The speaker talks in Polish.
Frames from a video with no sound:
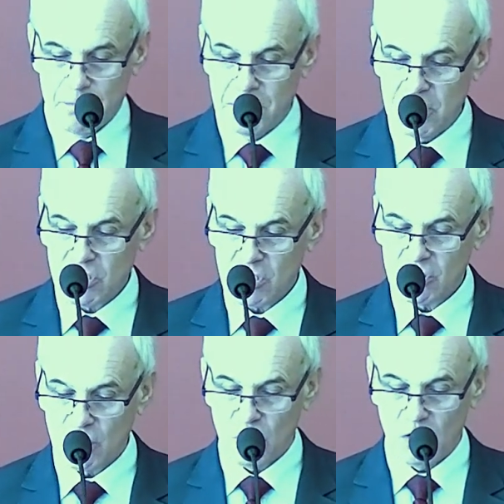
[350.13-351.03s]
pisze
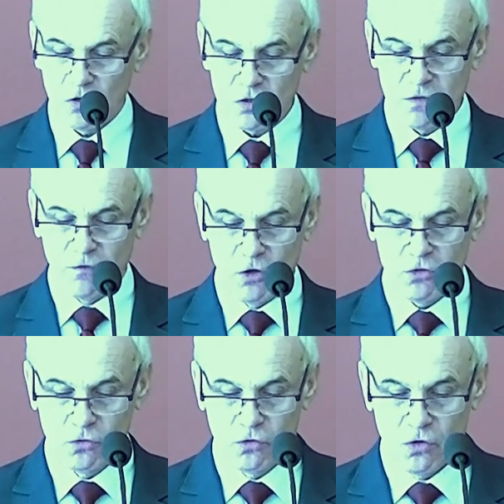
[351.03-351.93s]
się o
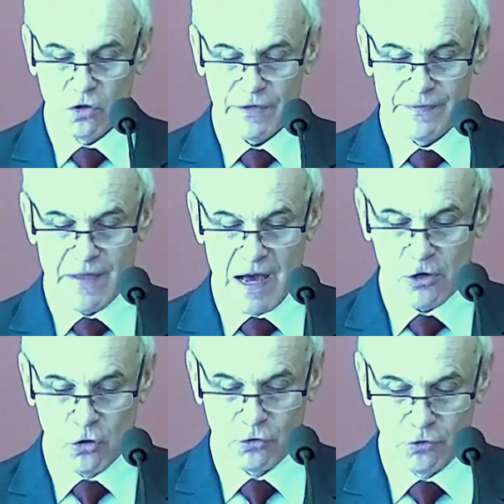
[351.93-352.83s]
rozwoju
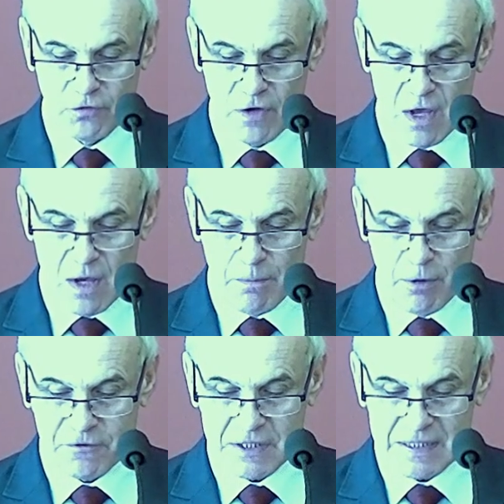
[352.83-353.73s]
narodów,
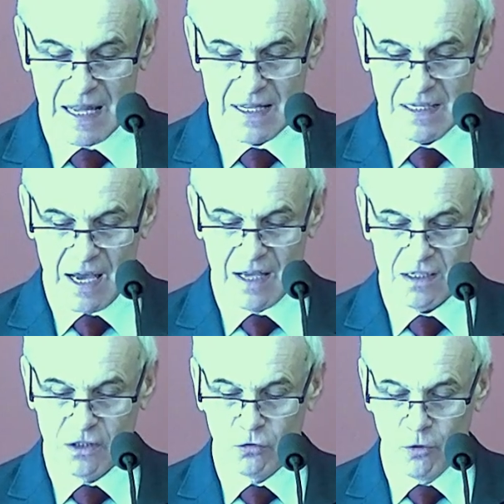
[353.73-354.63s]
powstania
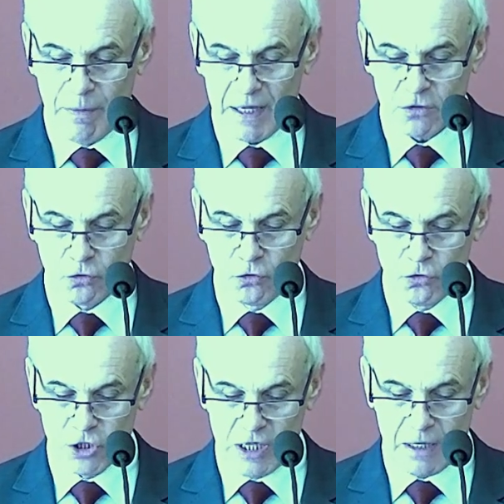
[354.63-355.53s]
i upadku
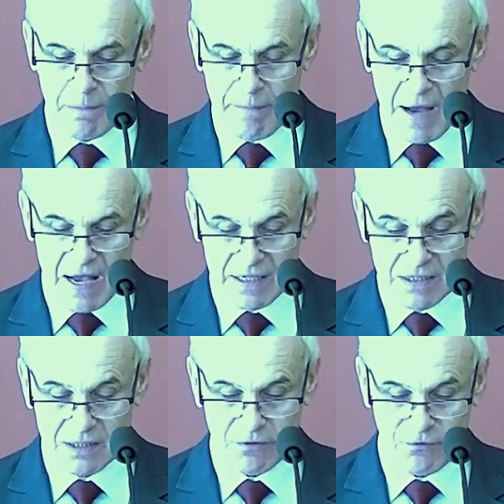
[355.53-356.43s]
różnych
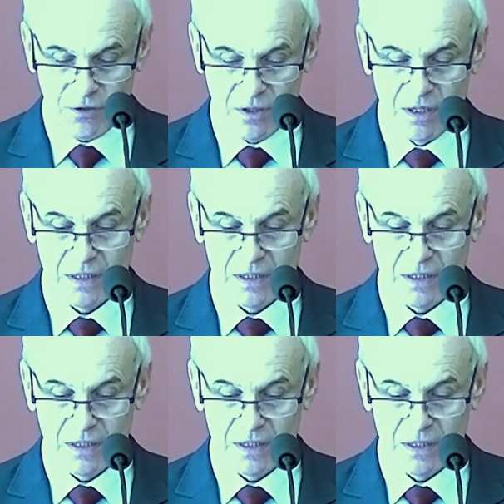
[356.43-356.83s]
państw,